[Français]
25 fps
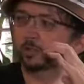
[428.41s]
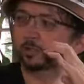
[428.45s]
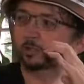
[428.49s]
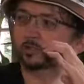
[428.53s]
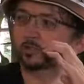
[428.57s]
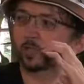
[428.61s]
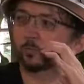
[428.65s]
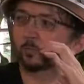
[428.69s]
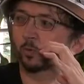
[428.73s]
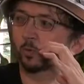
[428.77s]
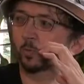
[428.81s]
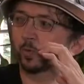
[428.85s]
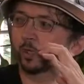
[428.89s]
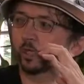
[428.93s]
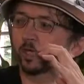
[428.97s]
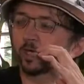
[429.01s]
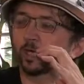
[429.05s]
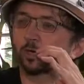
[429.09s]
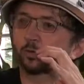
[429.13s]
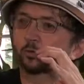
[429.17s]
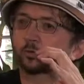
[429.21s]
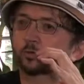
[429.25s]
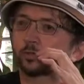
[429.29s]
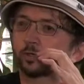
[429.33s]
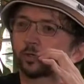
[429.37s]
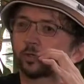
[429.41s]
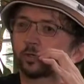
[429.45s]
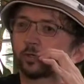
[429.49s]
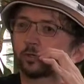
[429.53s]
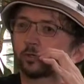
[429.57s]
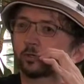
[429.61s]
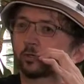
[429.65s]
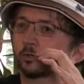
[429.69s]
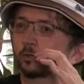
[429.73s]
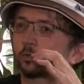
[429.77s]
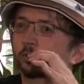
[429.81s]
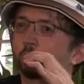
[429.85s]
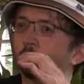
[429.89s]
c'est à peu près la
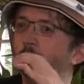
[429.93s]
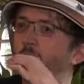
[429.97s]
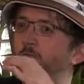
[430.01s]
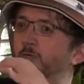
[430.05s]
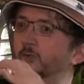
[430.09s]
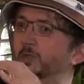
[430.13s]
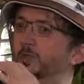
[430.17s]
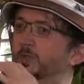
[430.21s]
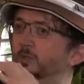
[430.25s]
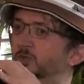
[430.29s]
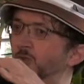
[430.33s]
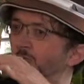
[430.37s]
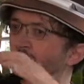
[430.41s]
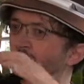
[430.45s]
hauteur des